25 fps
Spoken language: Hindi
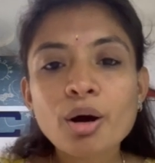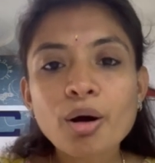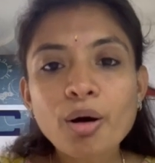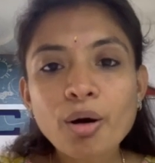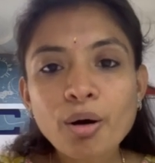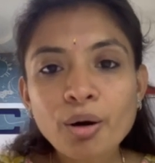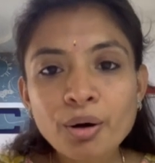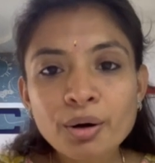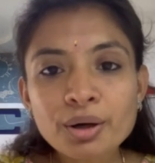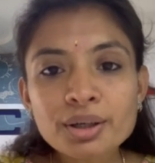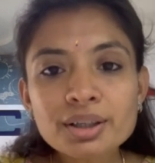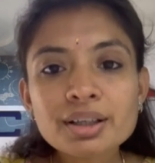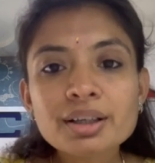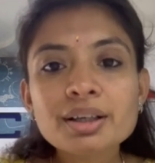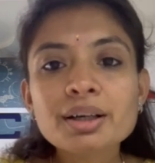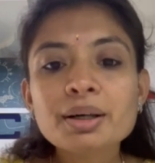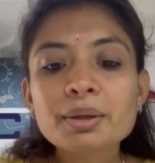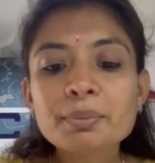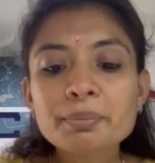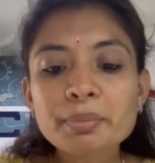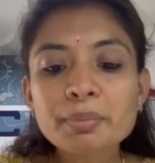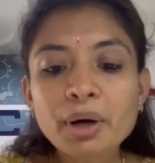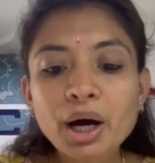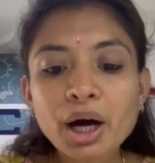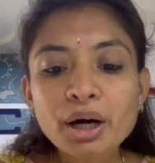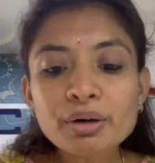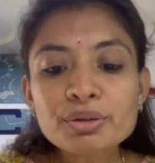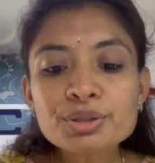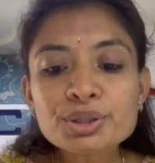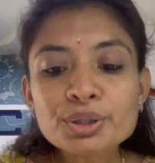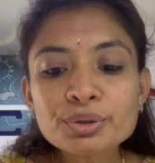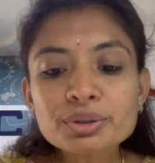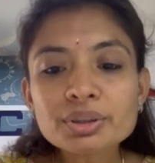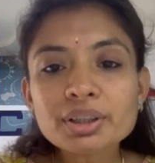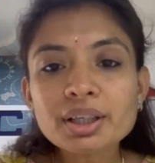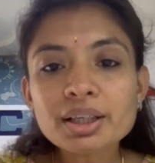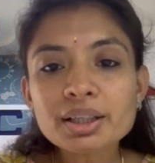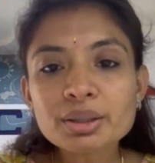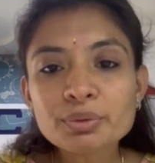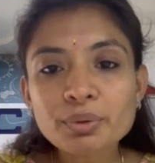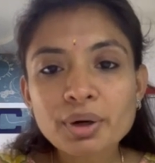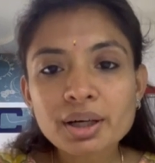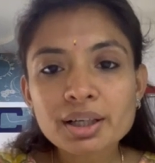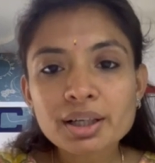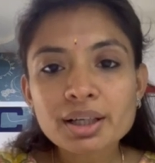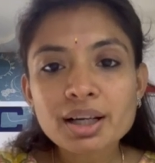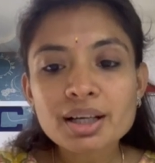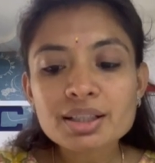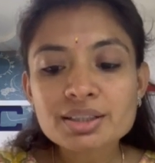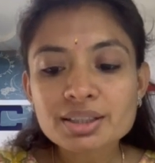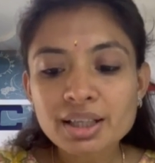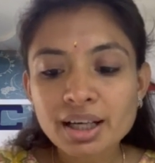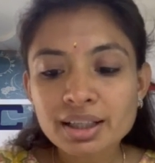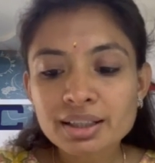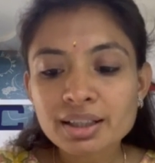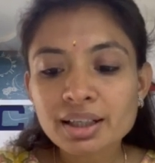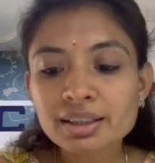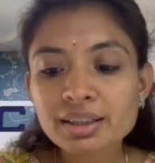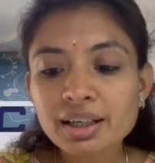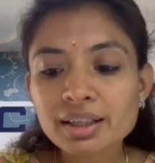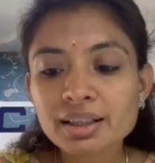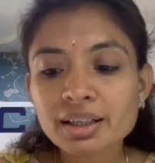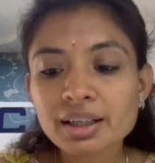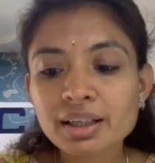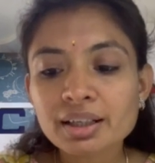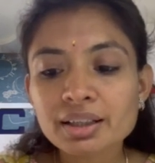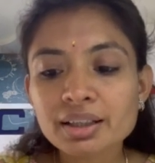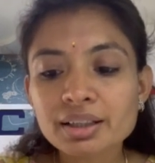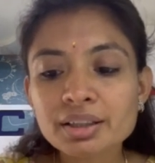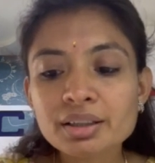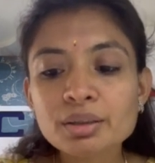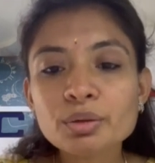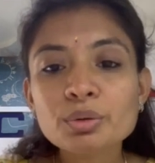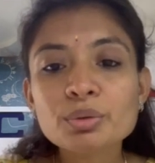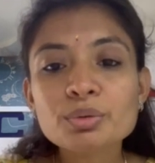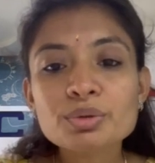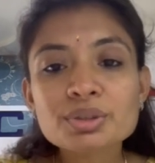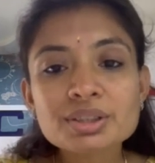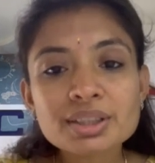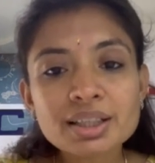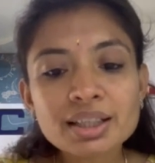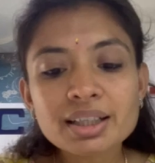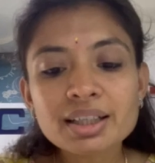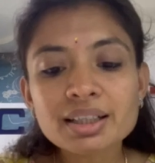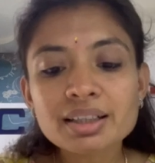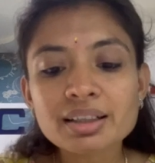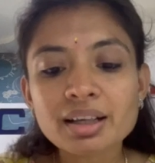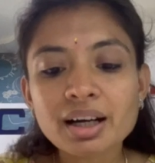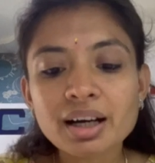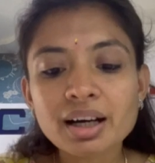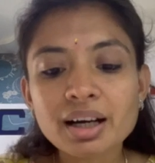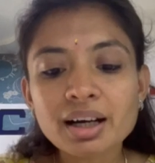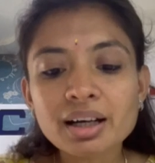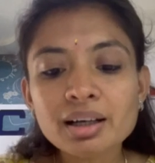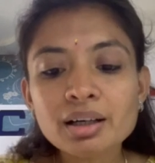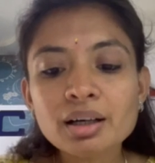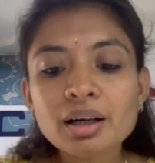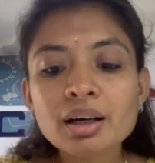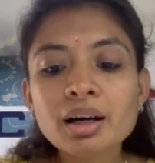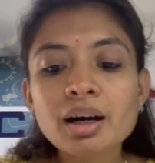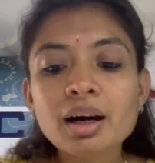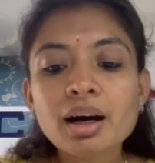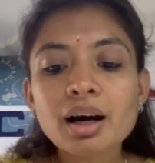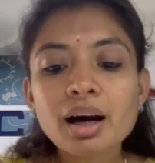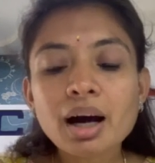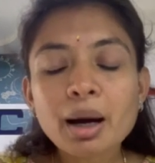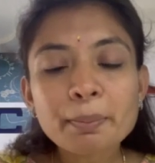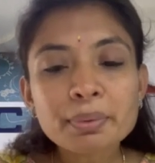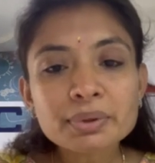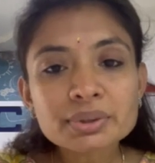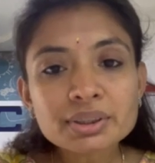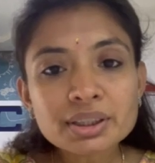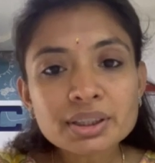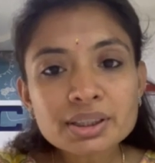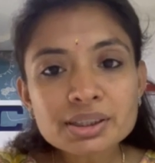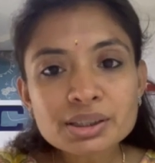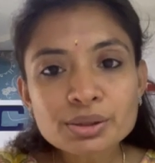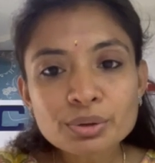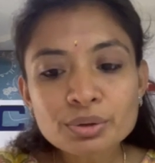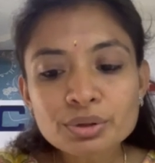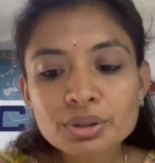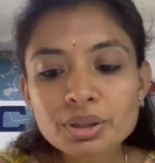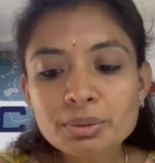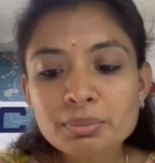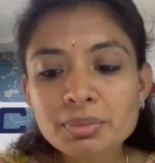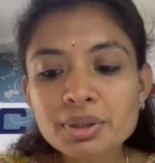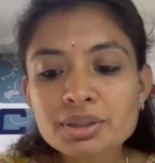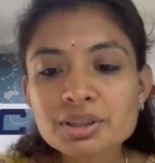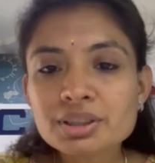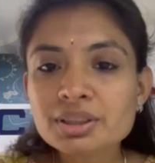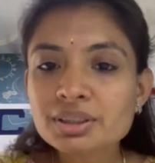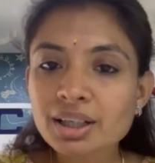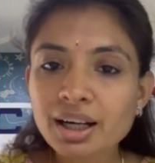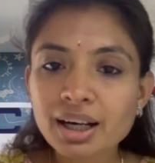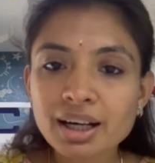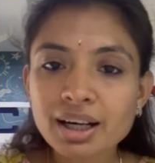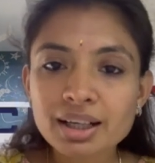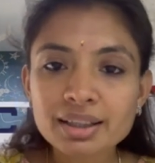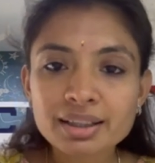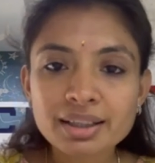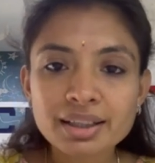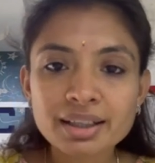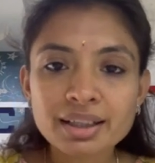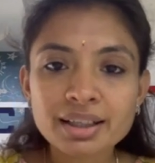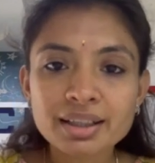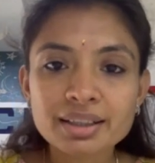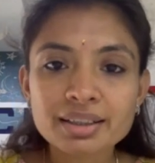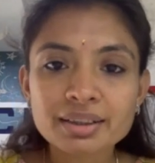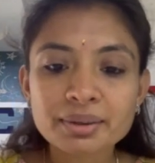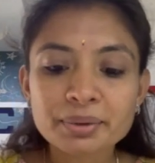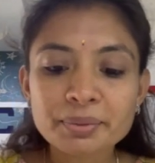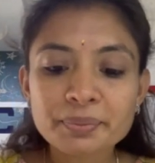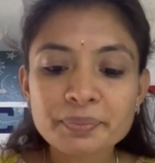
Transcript: और भावश्रुत के द्वारा जाना गया है उसे ही यहाँ अपोजित सूत्र मज्ज कहा गया है